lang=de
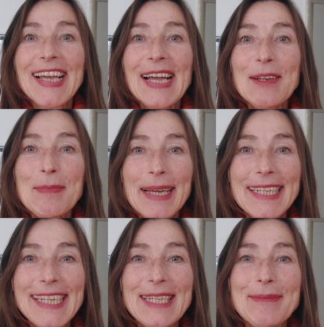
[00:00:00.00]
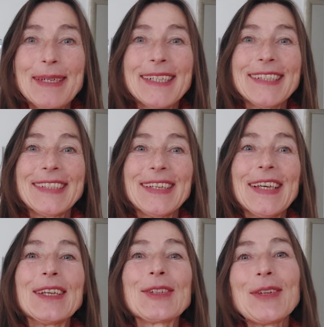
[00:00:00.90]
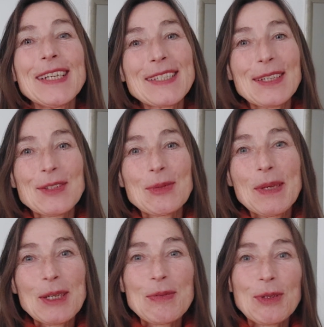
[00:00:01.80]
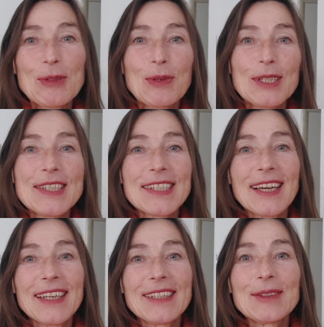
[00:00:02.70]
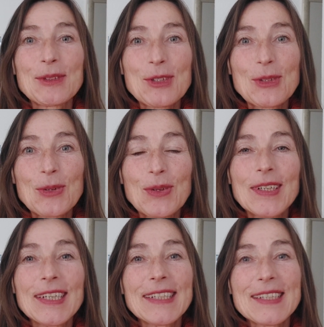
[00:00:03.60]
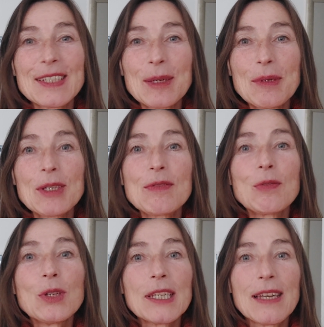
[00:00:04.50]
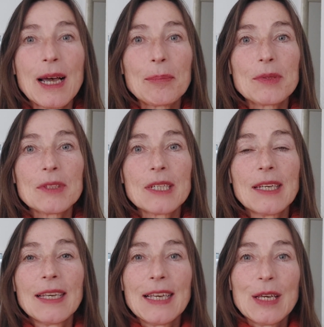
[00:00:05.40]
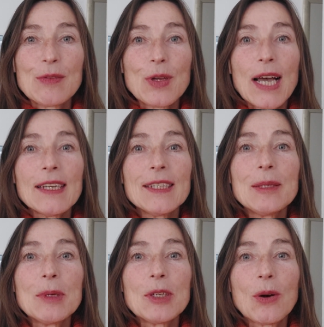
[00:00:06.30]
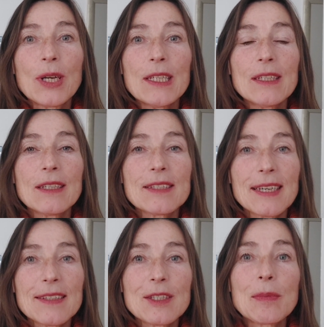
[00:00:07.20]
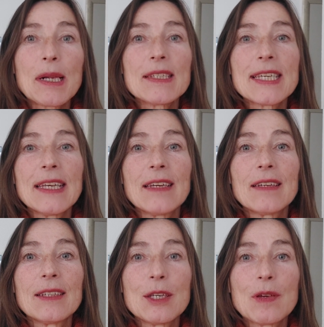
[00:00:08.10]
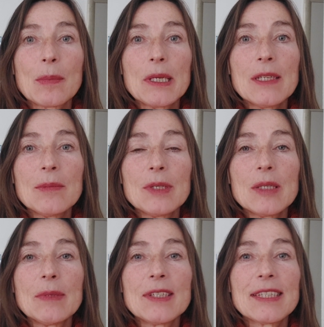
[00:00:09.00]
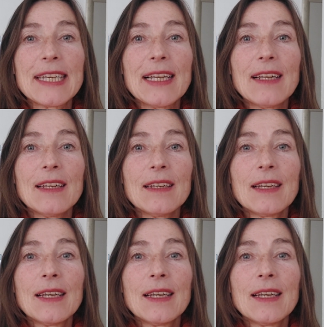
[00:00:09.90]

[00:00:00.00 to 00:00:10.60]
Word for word: Hallo meine Lieben, schön, dass ihr zu mir geführt worden seid und schön, dass ihr mich gefunden habt. Für alle, die mich heute das erste Mal sehen, ich verbinde mich mit Seelen.